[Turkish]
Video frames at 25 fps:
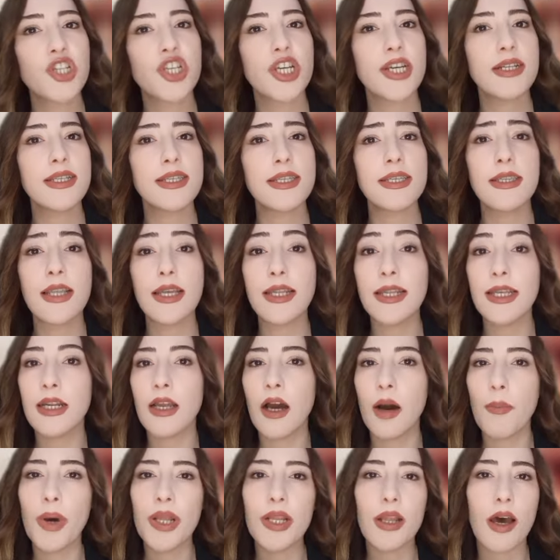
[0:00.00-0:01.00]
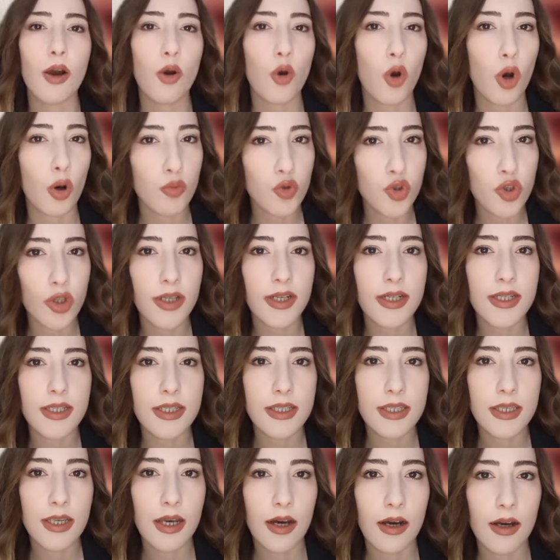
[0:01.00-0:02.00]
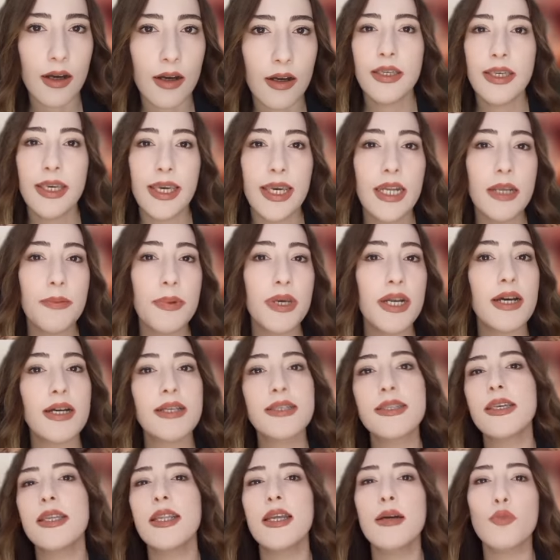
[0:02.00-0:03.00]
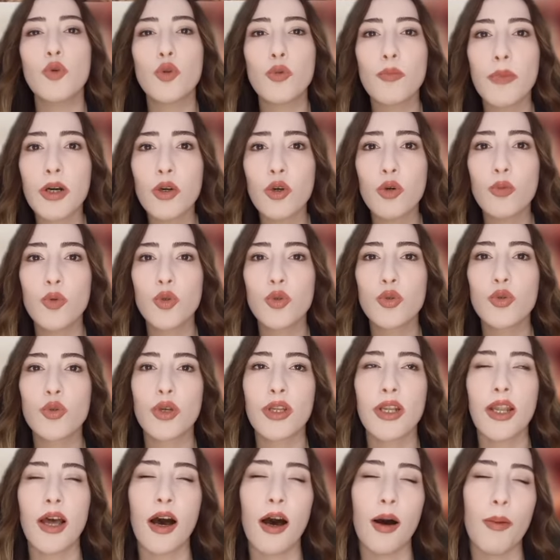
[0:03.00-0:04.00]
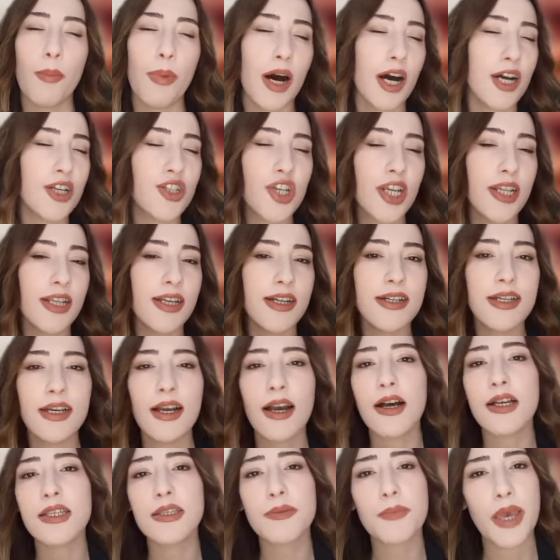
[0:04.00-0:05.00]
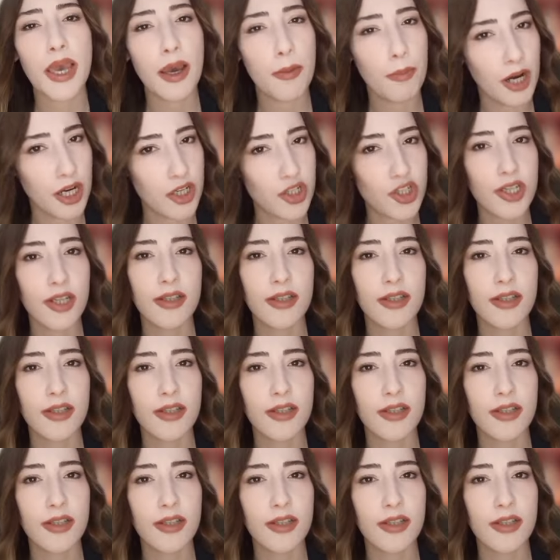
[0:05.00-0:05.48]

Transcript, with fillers: Başarısından ilham alan komşuları ise yeni bir hazine bulmak umuduyla bahçelerini kazmaya başladı.